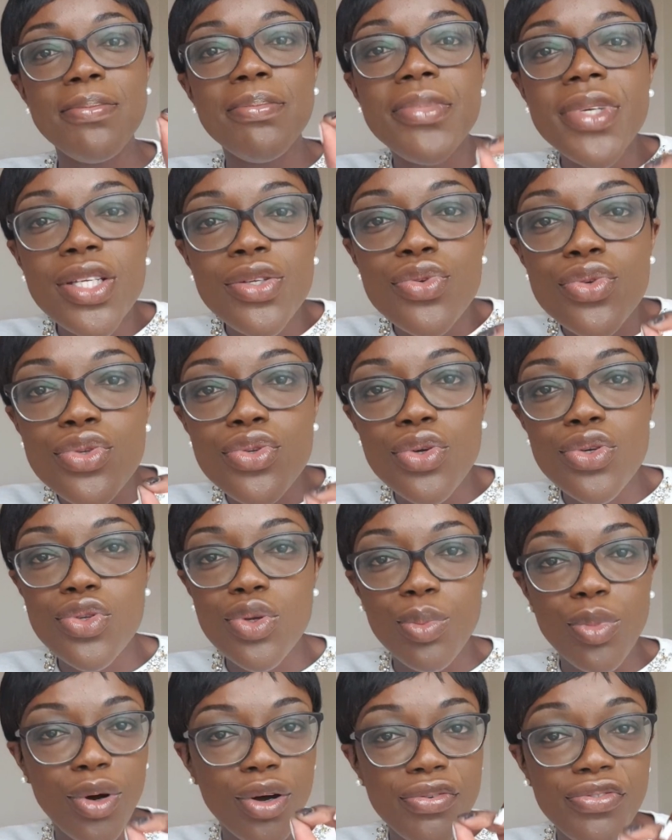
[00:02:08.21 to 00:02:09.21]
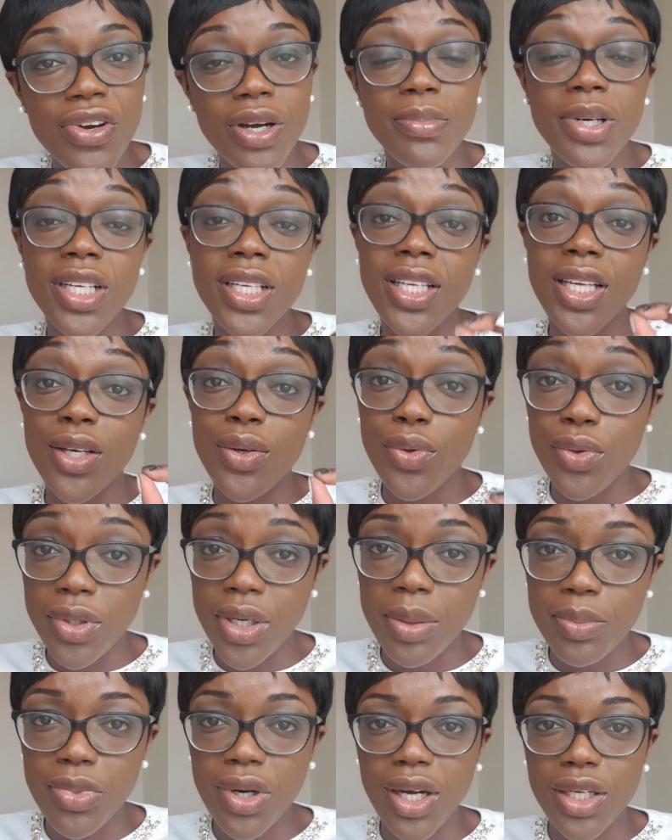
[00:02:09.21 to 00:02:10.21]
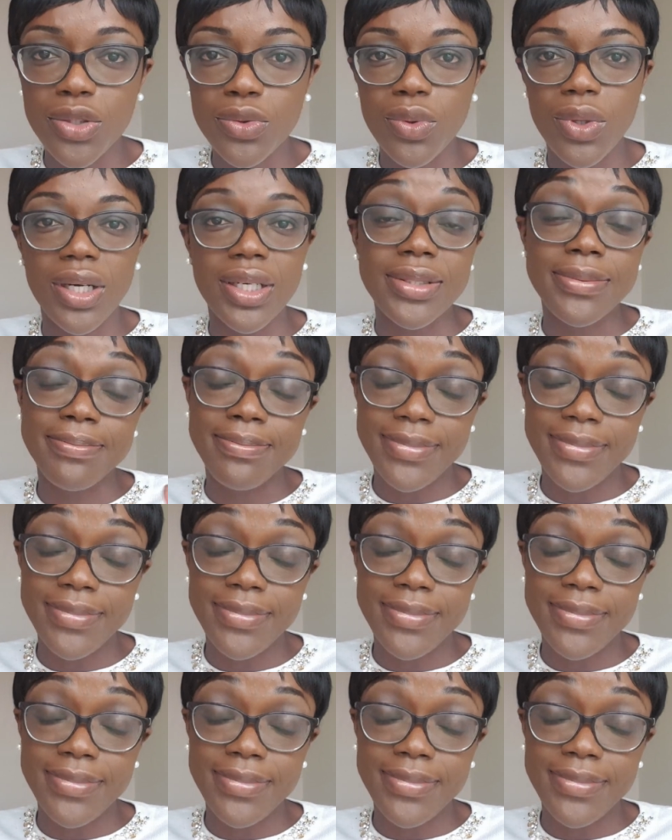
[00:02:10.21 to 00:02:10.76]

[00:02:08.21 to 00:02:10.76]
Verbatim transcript: minutieusement fabriquée au laboratoire.